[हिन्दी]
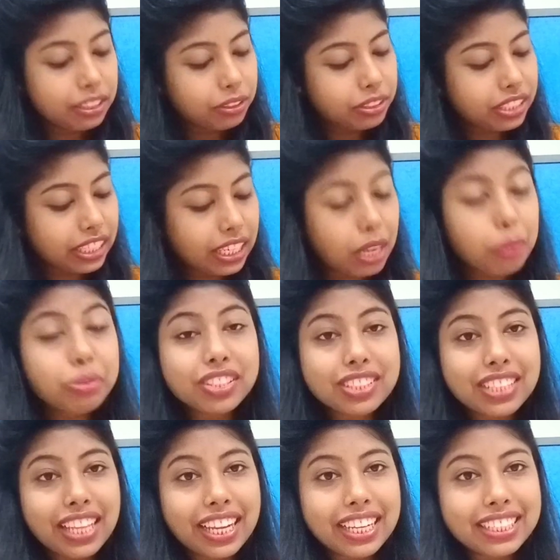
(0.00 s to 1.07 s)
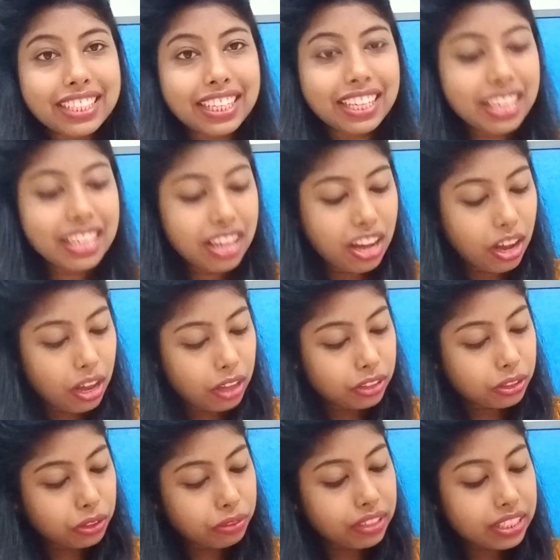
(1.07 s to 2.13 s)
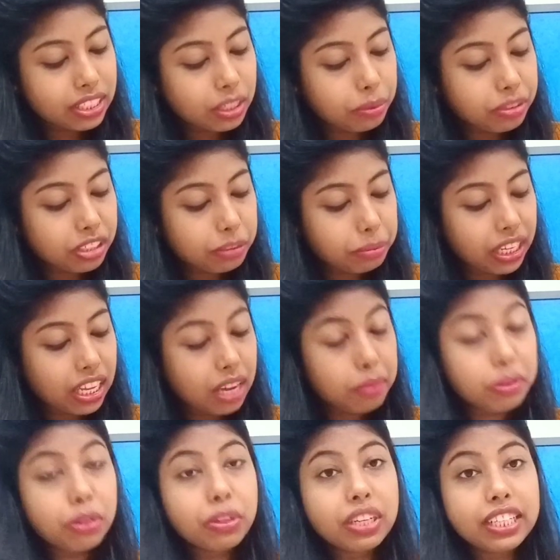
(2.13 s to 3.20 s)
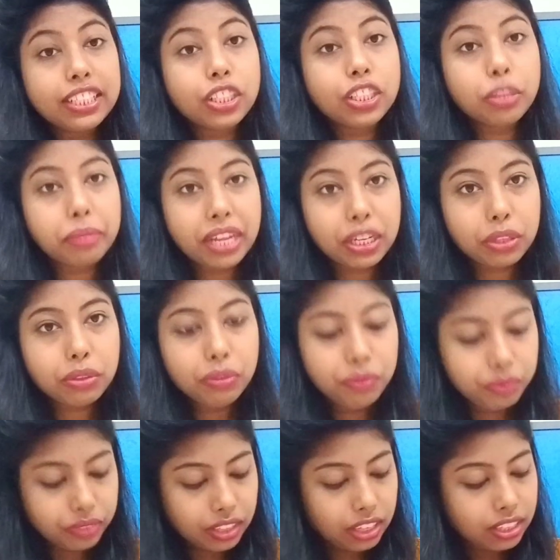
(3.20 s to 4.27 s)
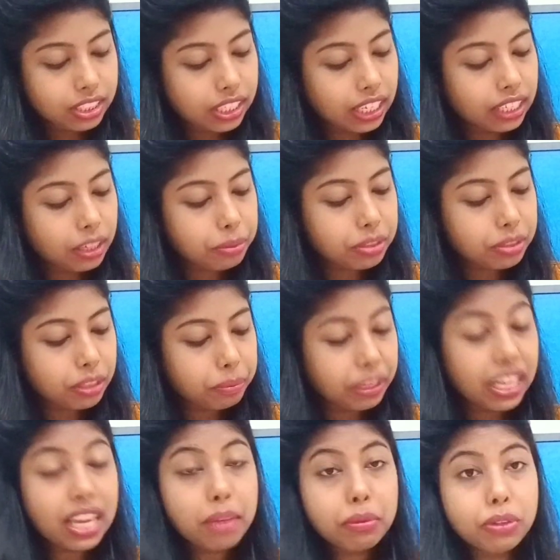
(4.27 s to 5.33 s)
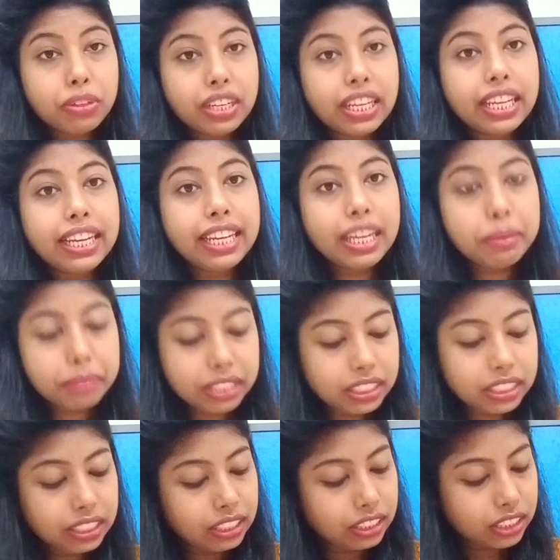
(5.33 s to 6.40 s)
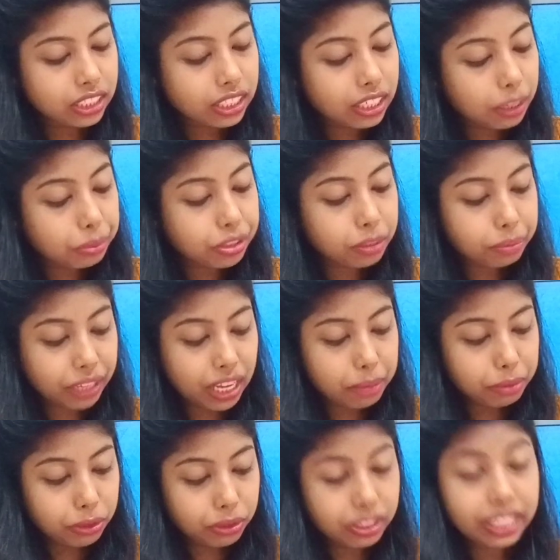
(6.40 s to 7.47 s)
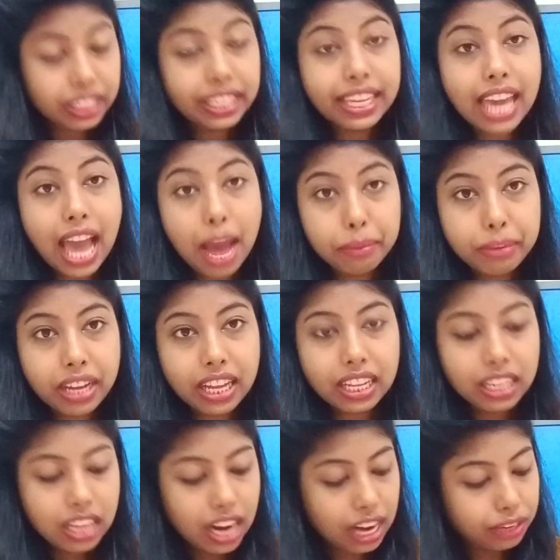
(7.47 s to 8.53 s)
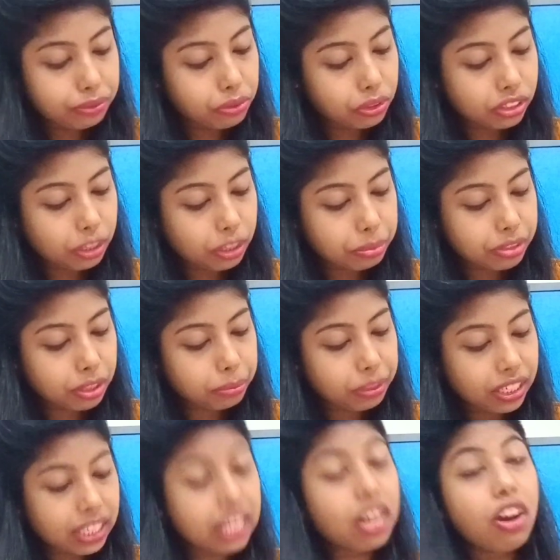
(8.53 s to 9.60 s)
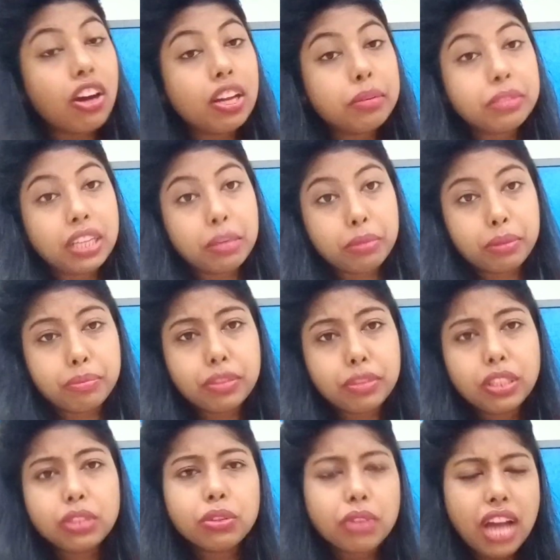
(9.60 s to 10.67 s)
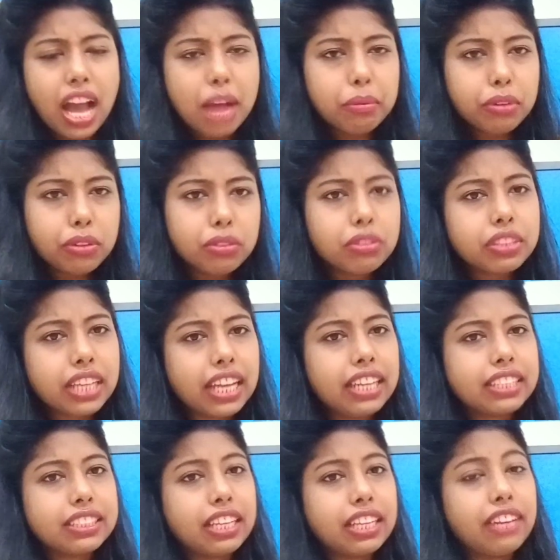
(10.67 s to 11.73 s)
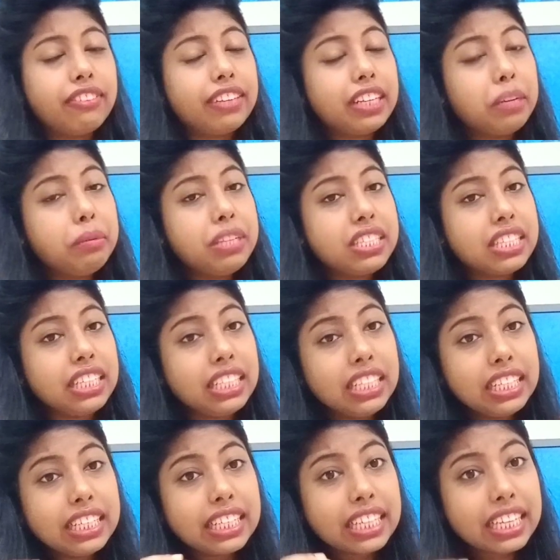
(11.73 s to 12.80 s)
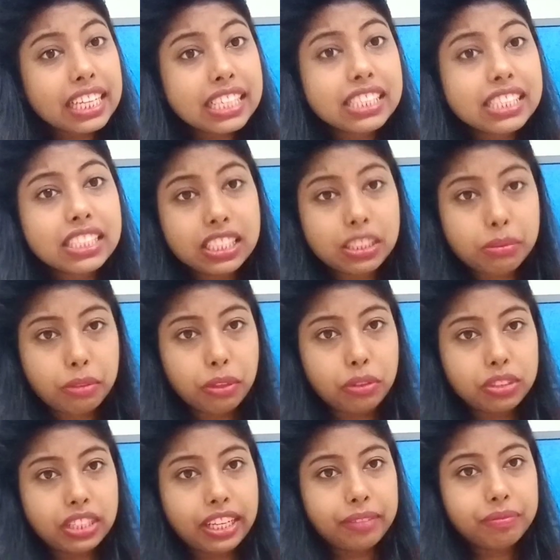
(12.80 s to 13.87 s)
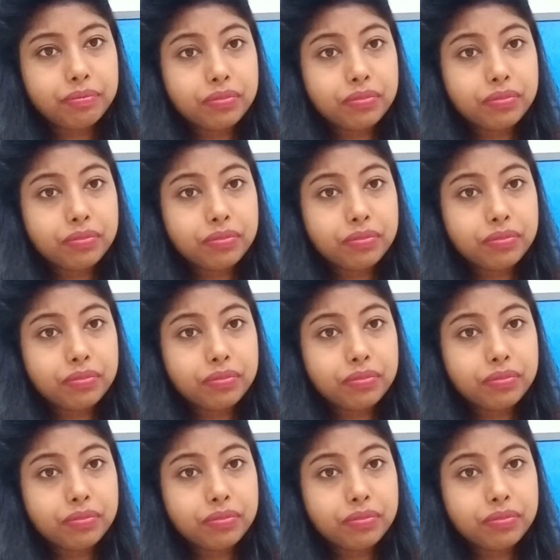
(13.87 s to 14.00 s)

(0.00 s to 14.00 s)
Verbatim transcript: तो चलिए ऑप्शन देख लेते हैं तो फर्स्ट ऑप्शन पे है आप लोगों का है टमाटो सेकेंड ऑप्शन पे है आप लोगों का है लेमन थर्ड ऑप्शन पे आप लोगों का है आंवला एंड फोर्थ ऑप्शन पे है ऑल ऑफ द एबव तो आप लोगों को क्या लगता है विटामिन सी किस चीज़ में होता है